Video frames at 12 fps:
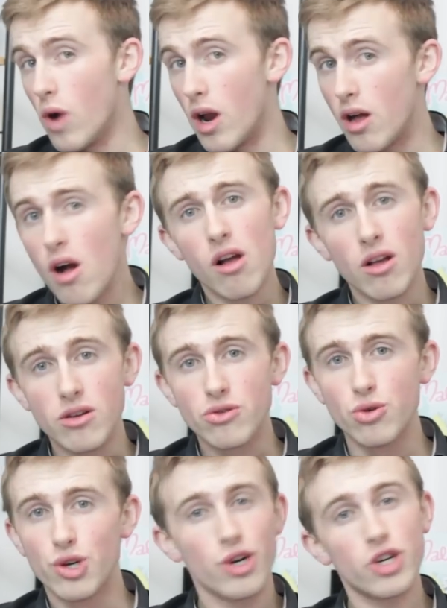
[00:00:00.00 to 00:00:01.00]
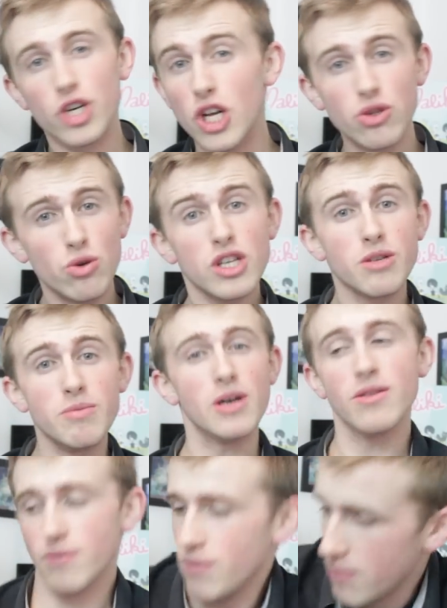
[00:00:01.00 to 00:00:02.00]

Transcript: Ou alors, tu chuchotes doucement